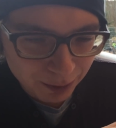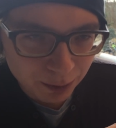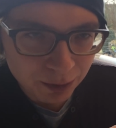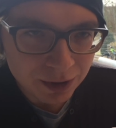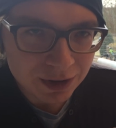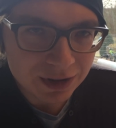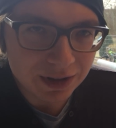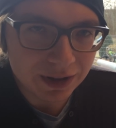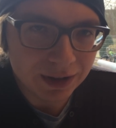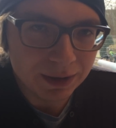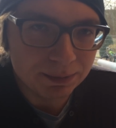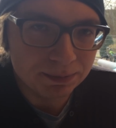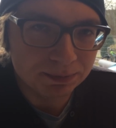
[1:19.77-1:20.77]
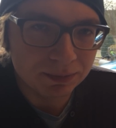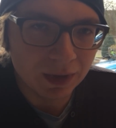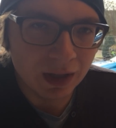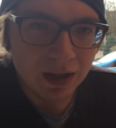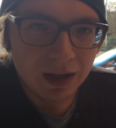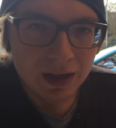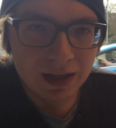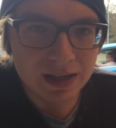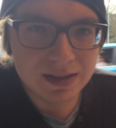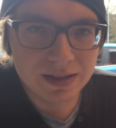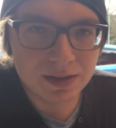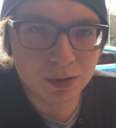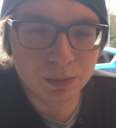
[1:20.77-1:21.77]
und ähm,
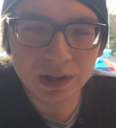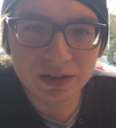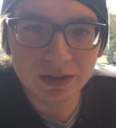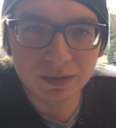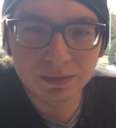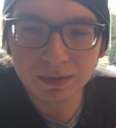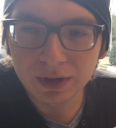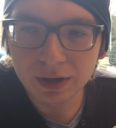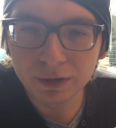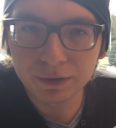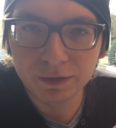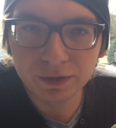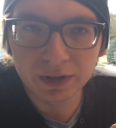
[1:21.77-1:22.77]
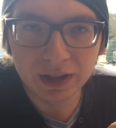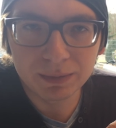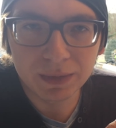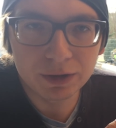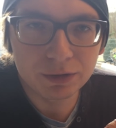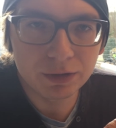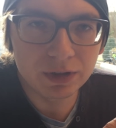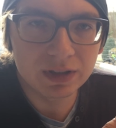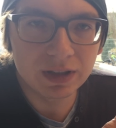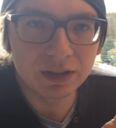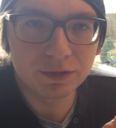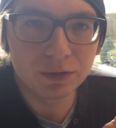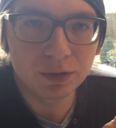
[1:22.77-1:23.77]
lässt sich somit auf jedem
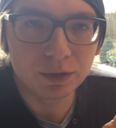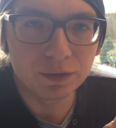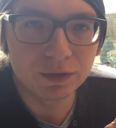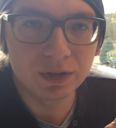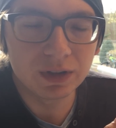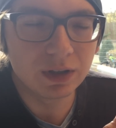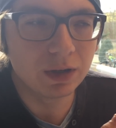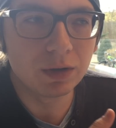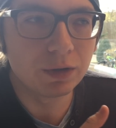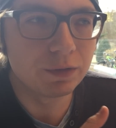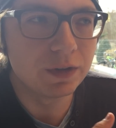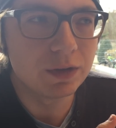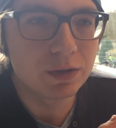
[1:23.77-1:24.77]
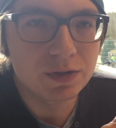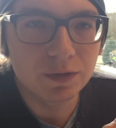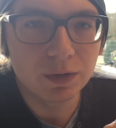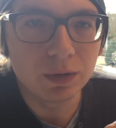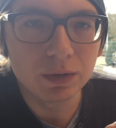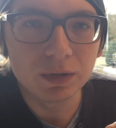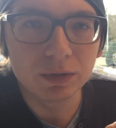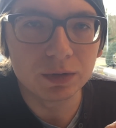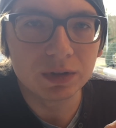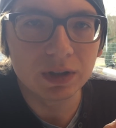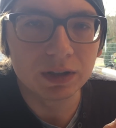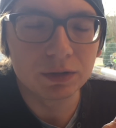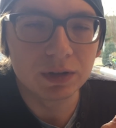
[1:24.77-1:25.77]
Android-Telefon öffnen, auch auf Windows Phone
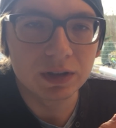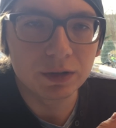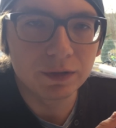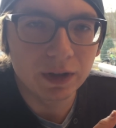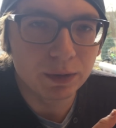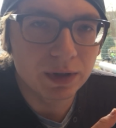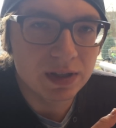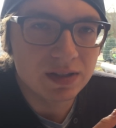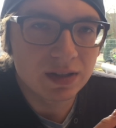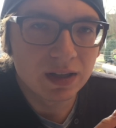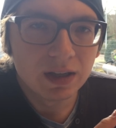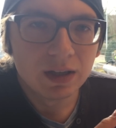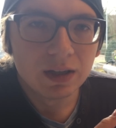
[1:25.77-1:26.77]
und natürlich auf iOS,